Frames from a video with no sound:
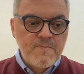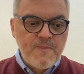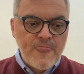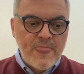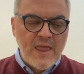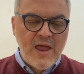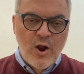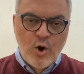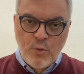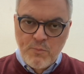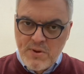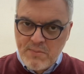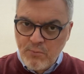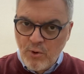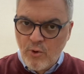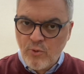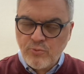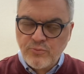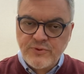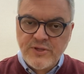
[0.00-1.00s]
A
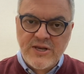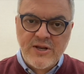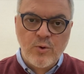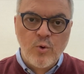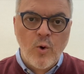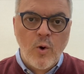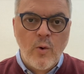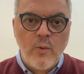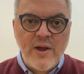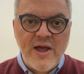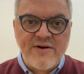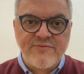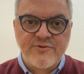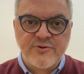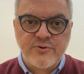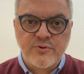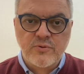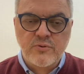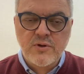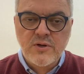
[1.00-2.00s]
Comebol delegou ao
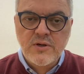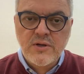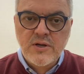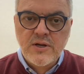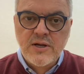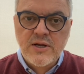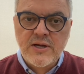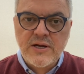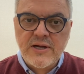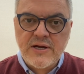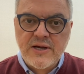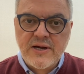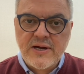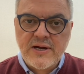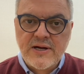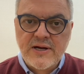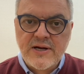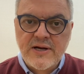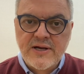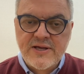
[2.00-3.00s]
Everton é,
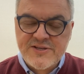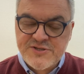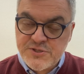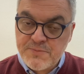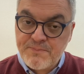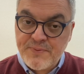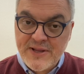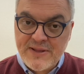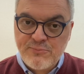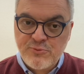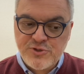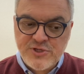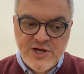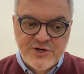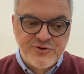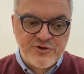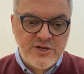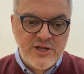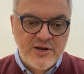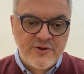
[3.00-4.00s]
a, este prêmio de
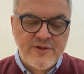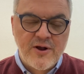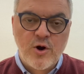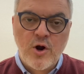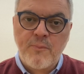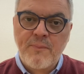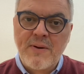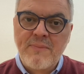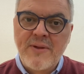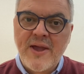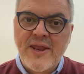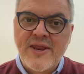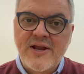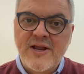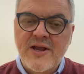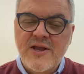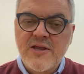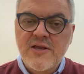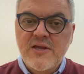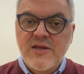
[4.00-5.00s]
artilheiro da Copa
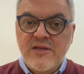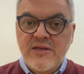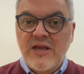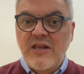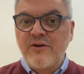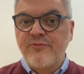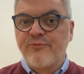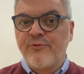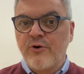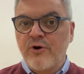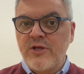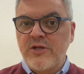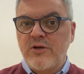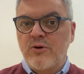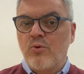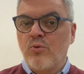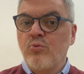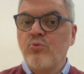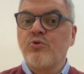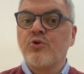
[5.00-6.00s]
América e ele foi
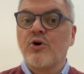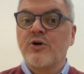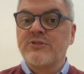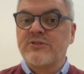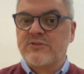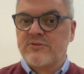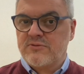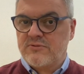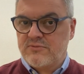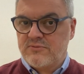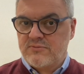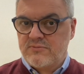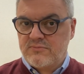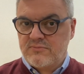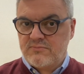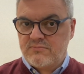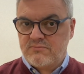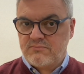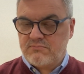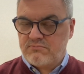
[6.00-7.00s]
um dos
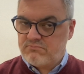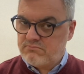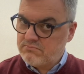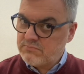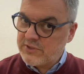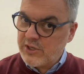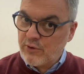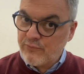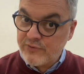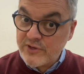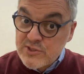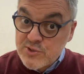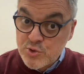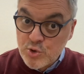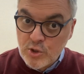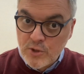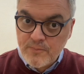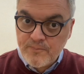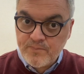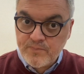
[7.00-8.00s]
talvez
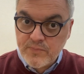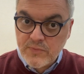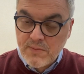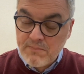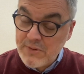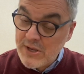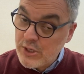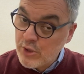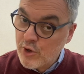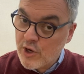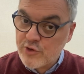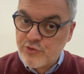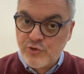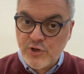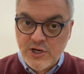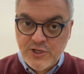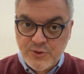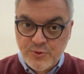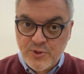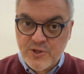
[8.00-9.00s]
o melhor
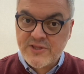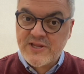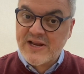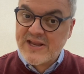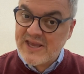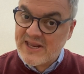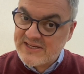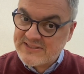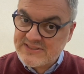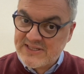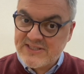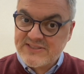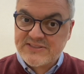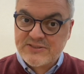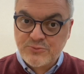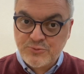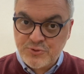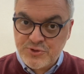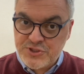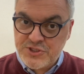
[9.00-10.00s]
jogador daquela seleção
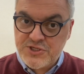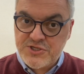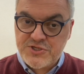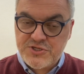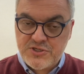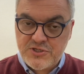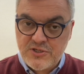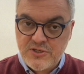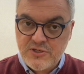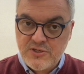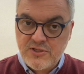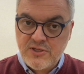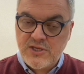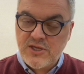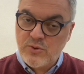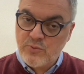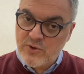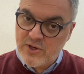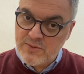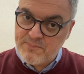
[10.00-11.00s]
do Tite, que
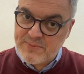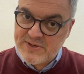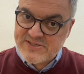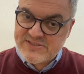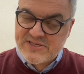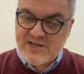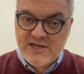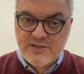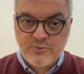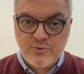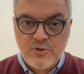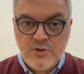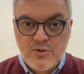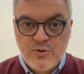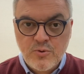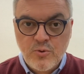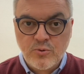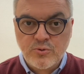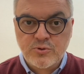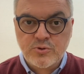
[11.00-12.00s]
no ano passado
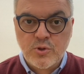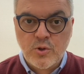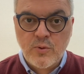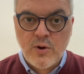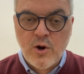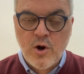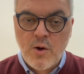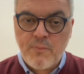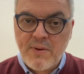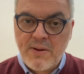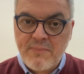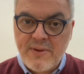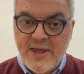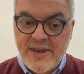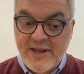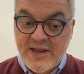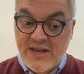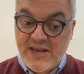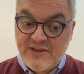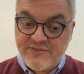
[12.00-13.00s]
conquistou a Copa
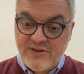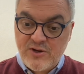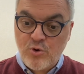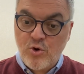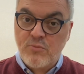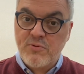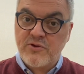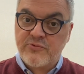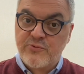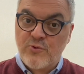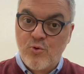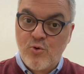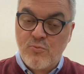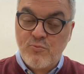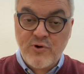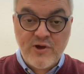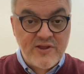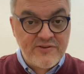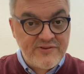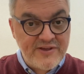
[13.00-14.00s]
América. Aliás, ele começou como
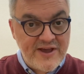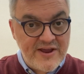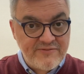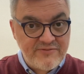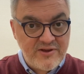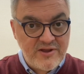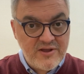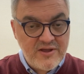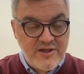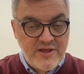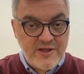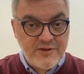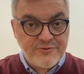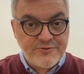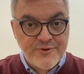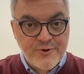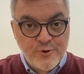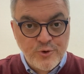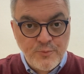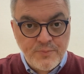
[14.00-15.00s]
reserva,
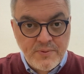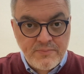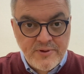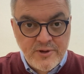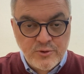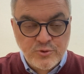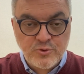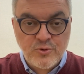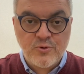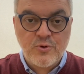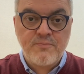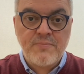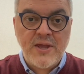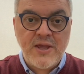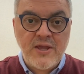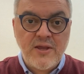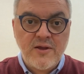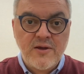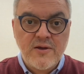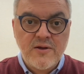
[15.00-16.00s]
entrou no primeiro jogo
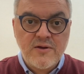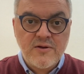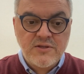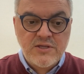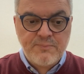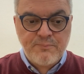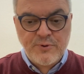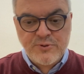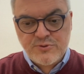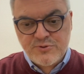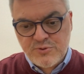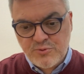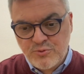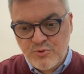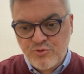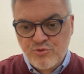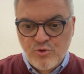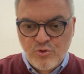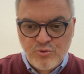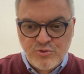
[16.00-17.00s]
bem, depois no segundo
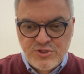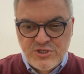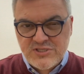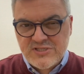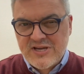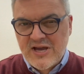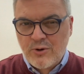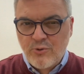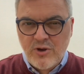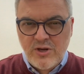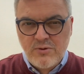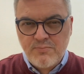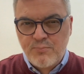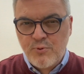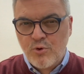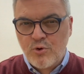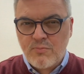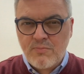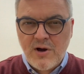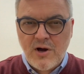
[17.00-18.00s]
jogo o Tite escalou ele um
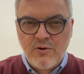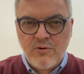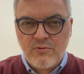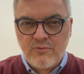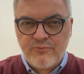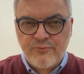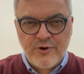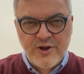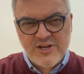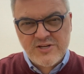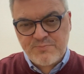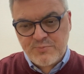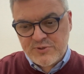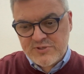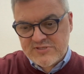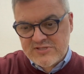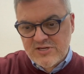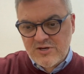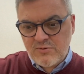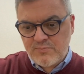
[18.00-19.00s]
pouco mal fora de posição, um